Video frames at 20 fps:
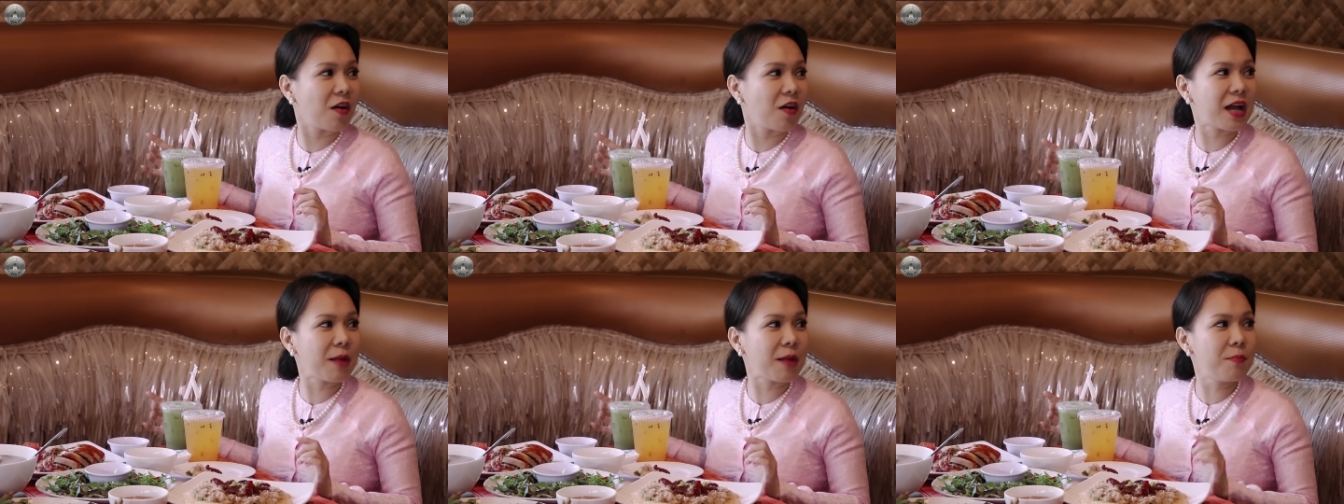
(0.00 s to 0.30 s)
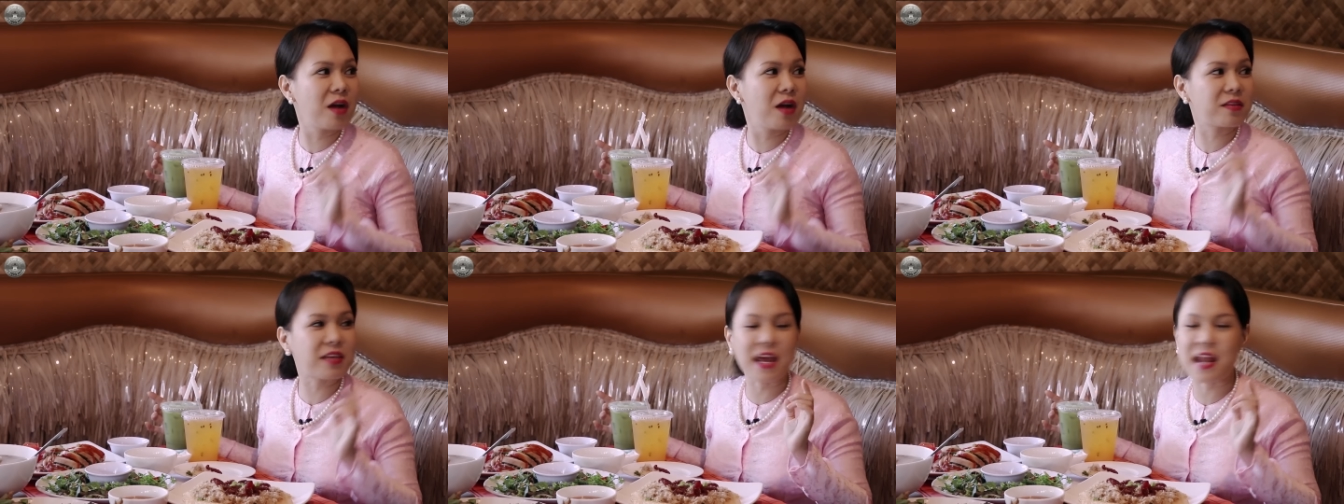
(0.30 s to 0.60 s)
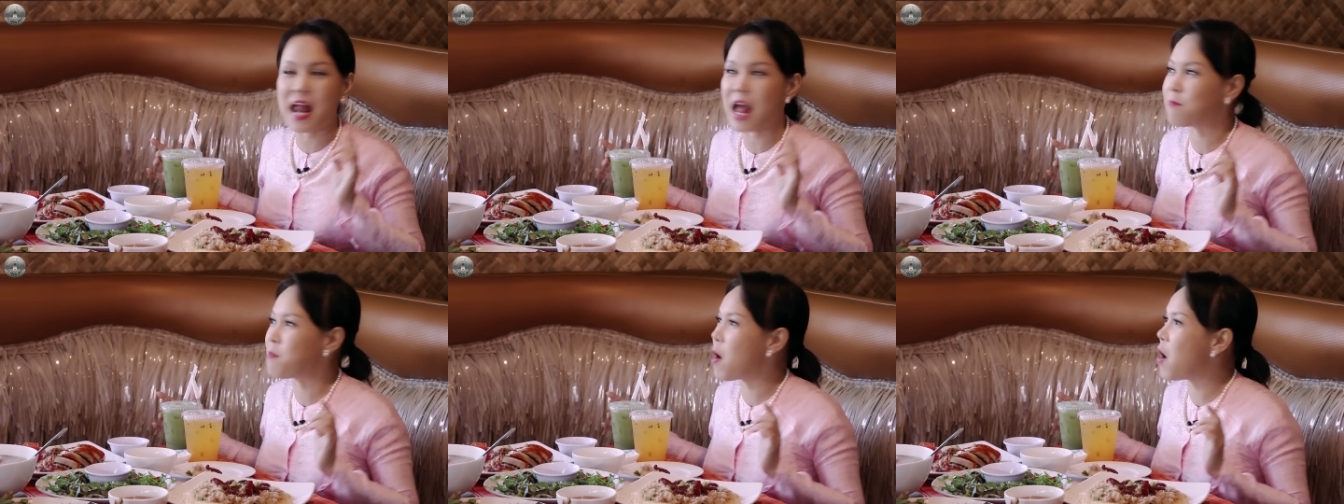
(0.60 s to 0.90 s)
cảm ơn trai
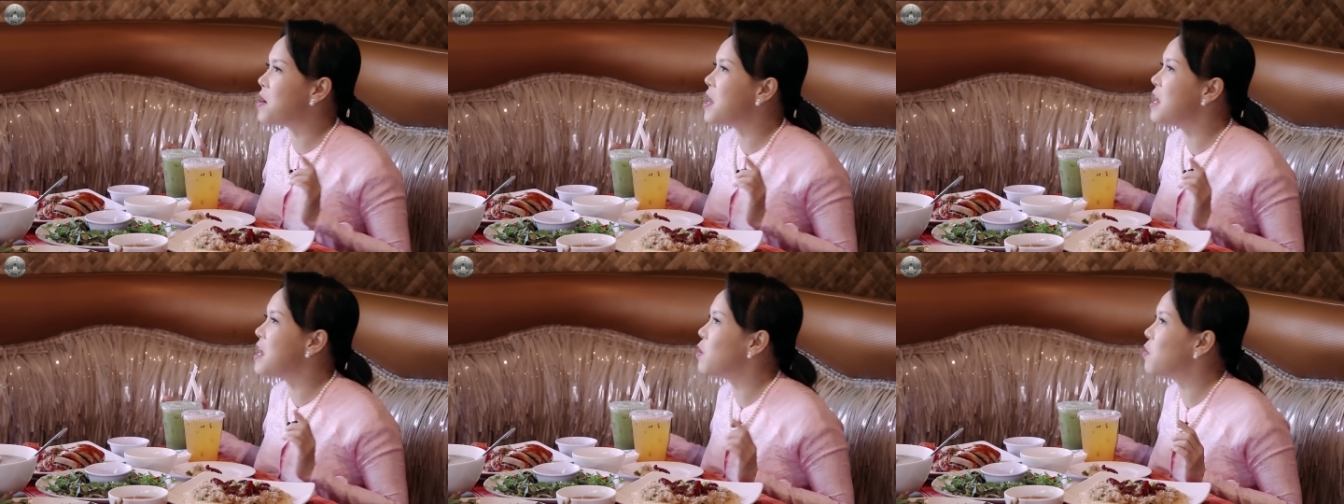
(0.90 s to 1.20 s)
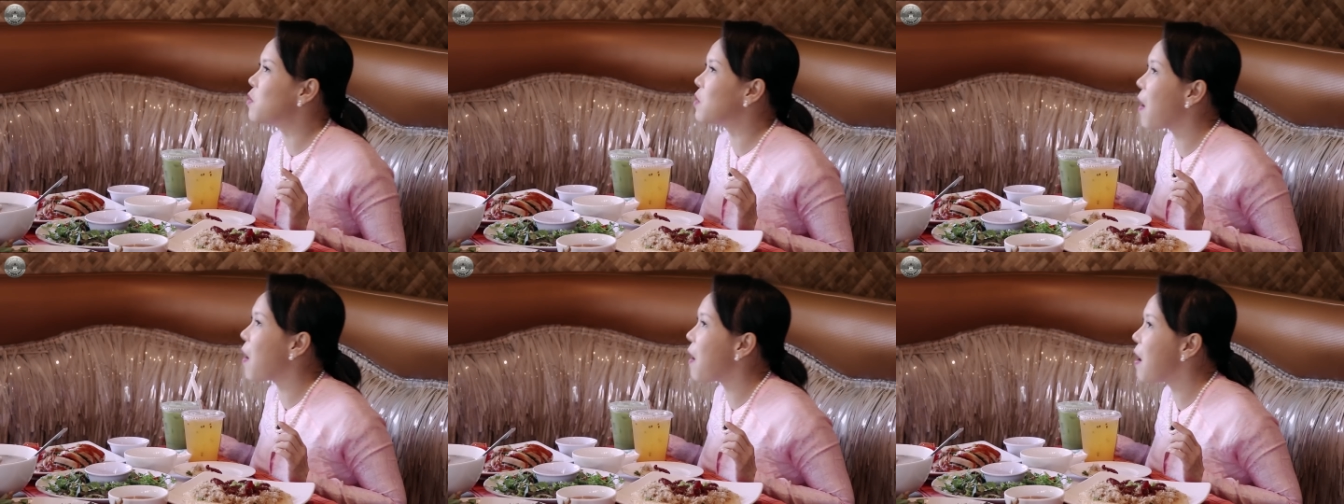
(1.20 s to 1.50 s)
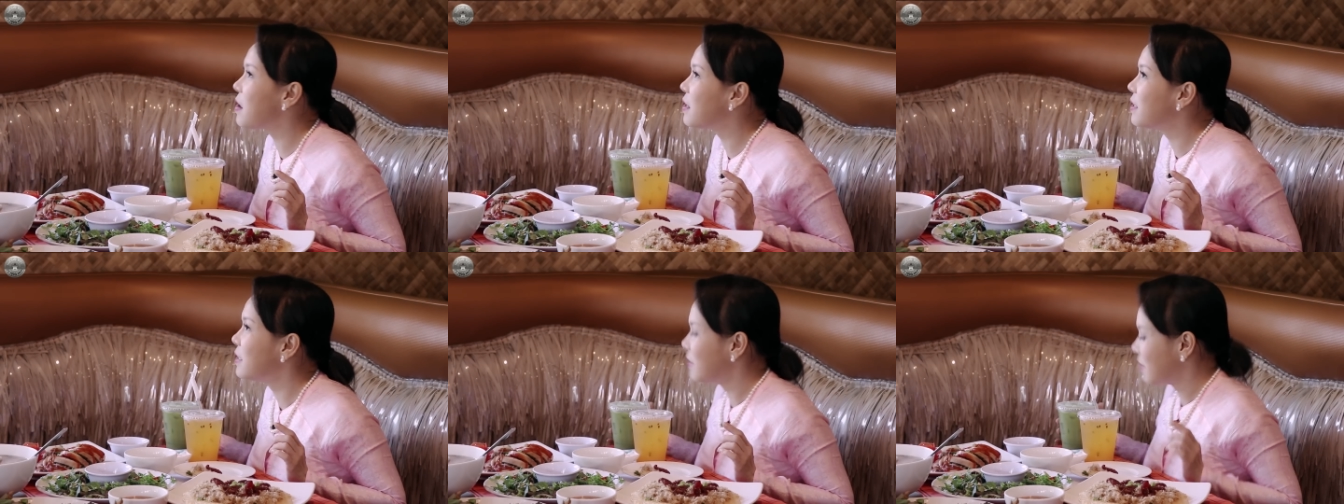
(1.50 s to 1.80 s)
đẹp bỏ đi luôn rồi.
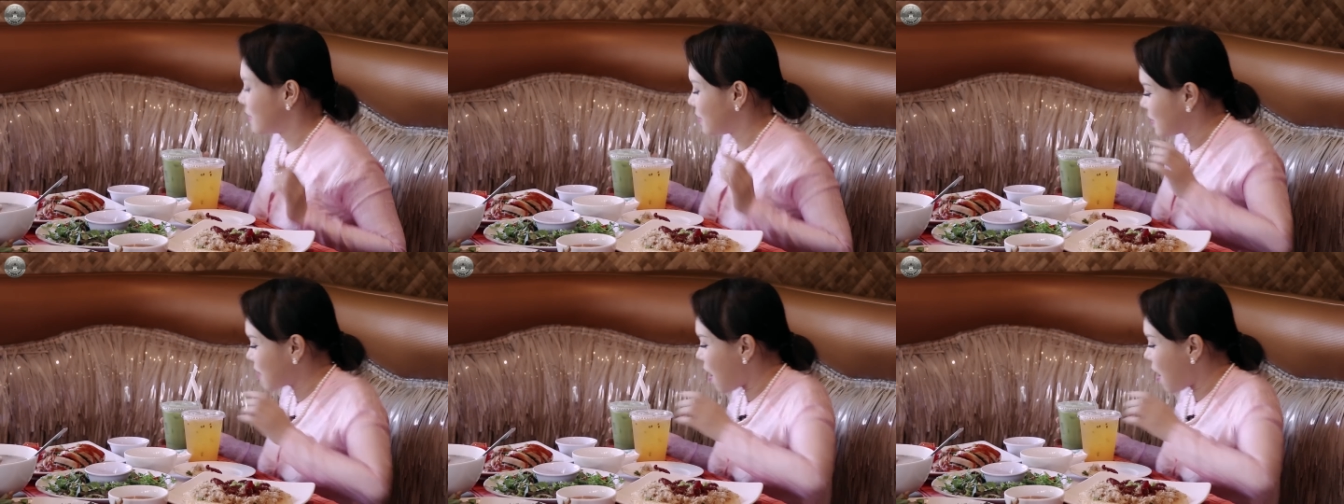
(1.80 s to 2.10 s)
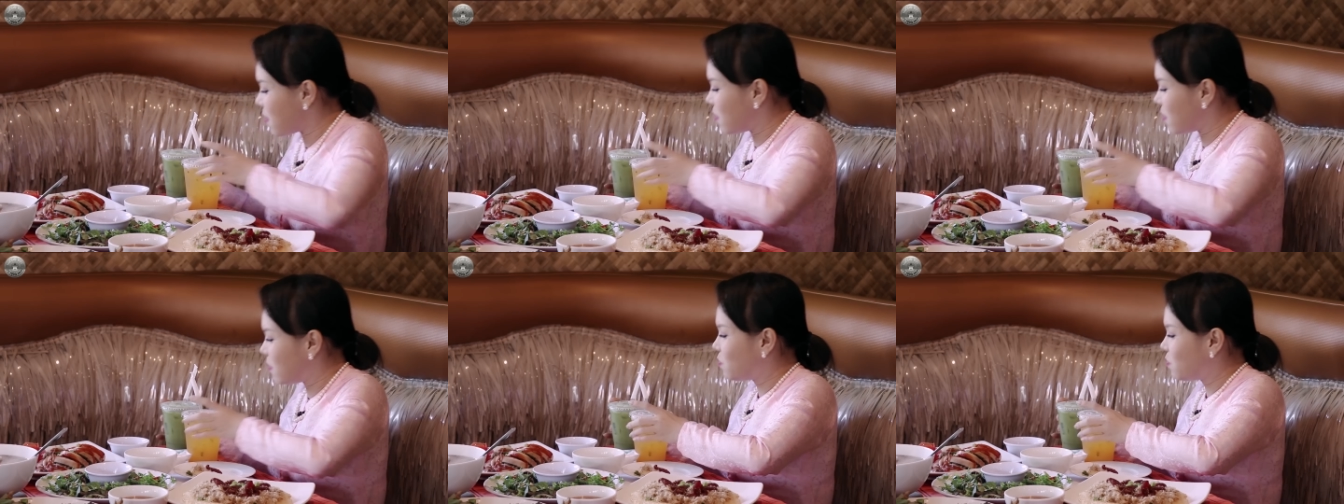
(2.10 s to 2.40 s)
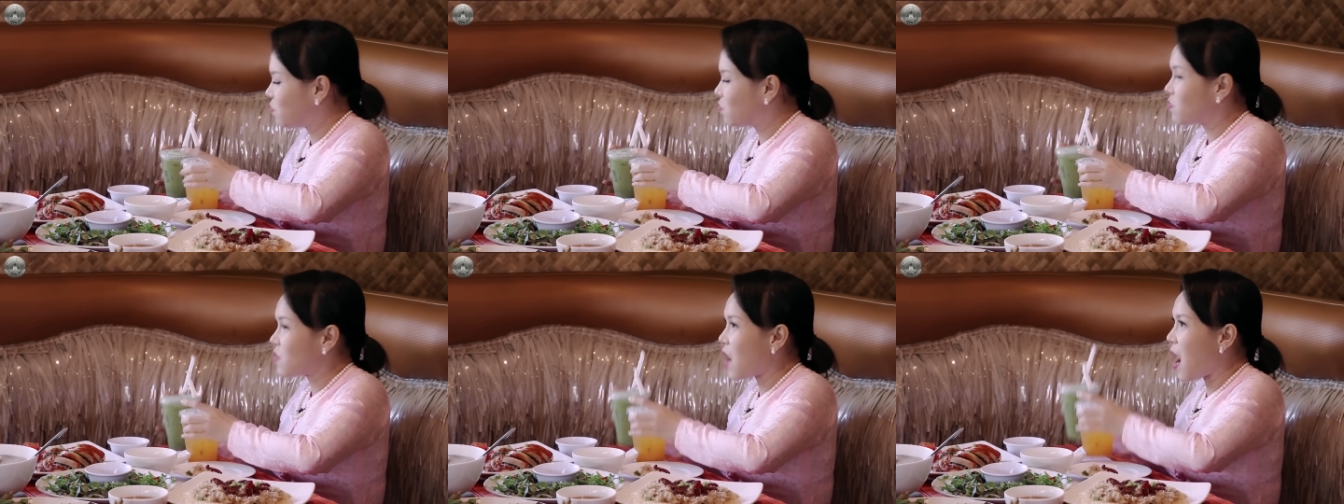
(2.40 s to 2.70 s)
Nghe.
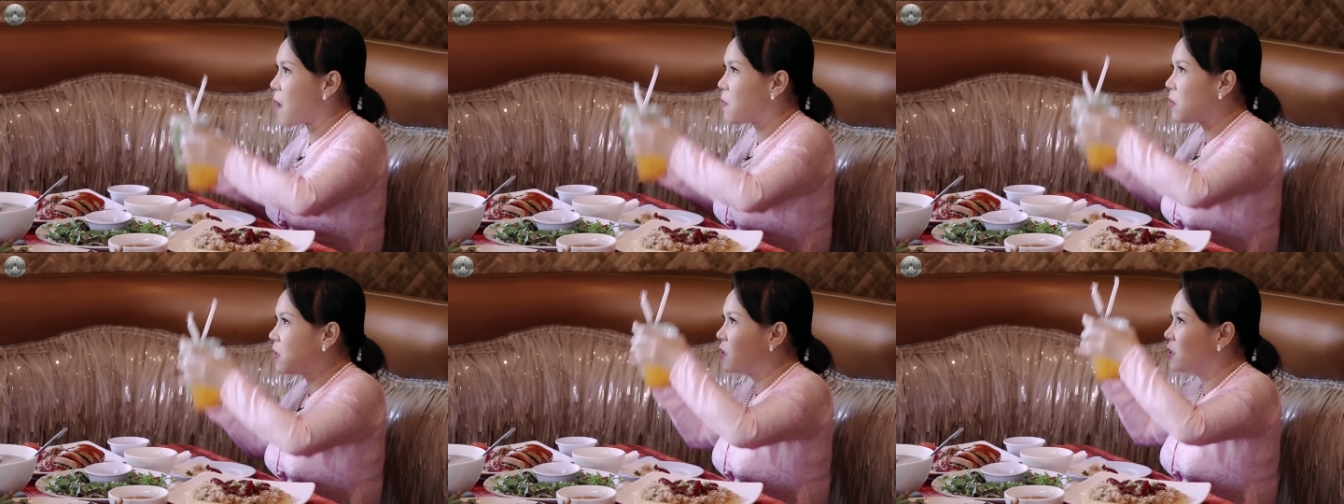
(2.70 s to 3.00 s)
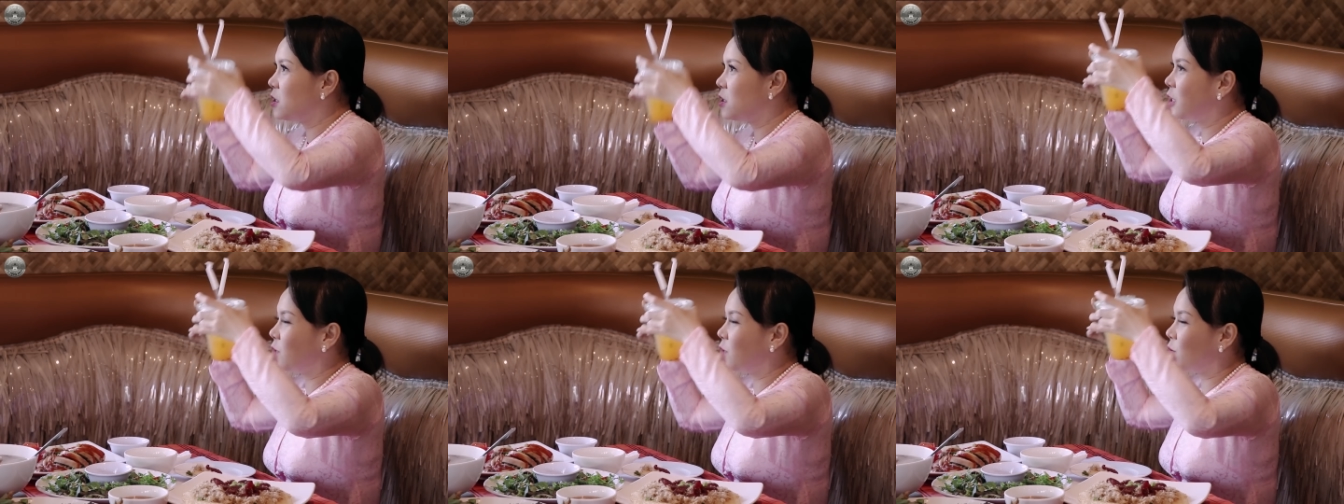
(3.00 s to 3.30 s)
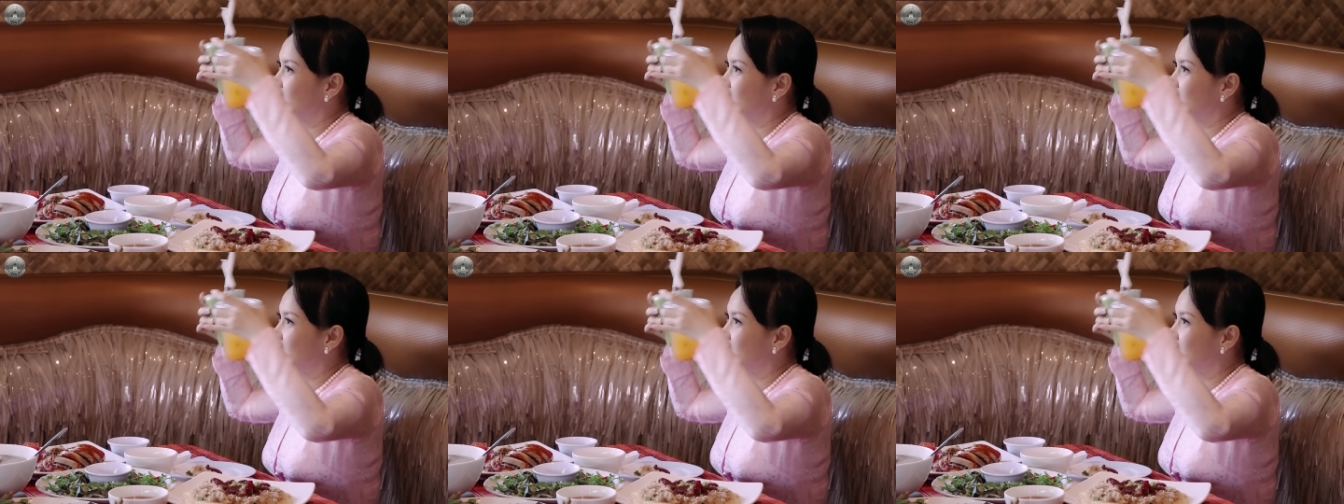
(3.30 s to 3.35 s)
Hai bánh nước luôn, màu